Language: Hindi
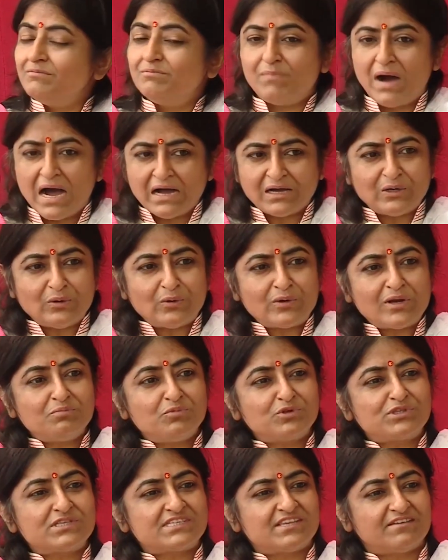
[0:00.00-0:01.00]
मांग लो ना
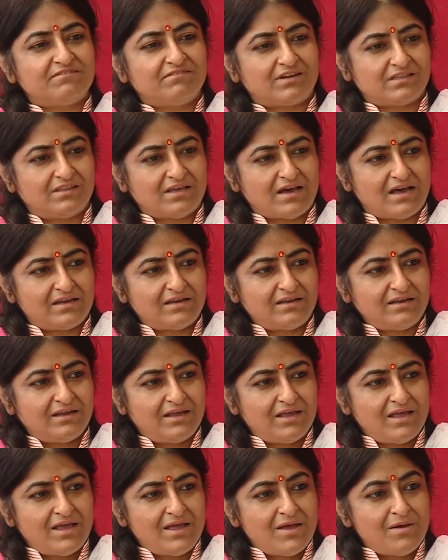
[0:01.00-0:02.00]
मुझसे वरदान
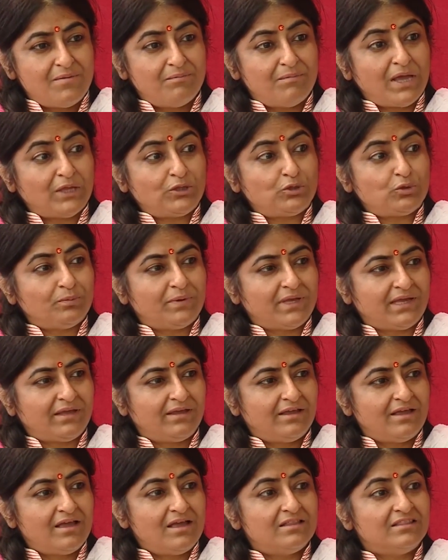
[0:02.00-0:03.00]
मैं तुम्हें
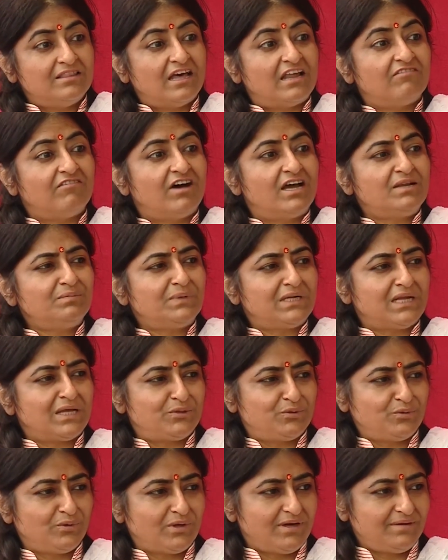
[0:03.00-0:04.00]
धनवान बना
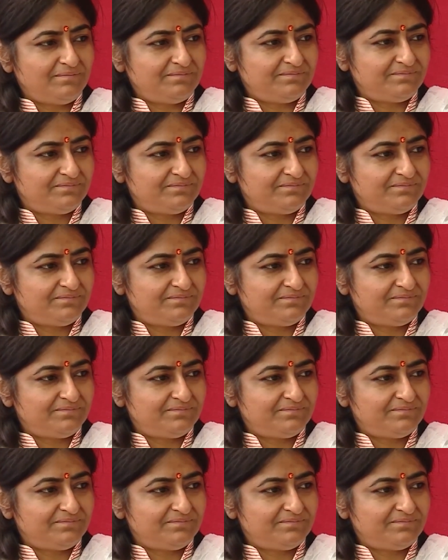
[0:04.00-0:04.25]
दूंगा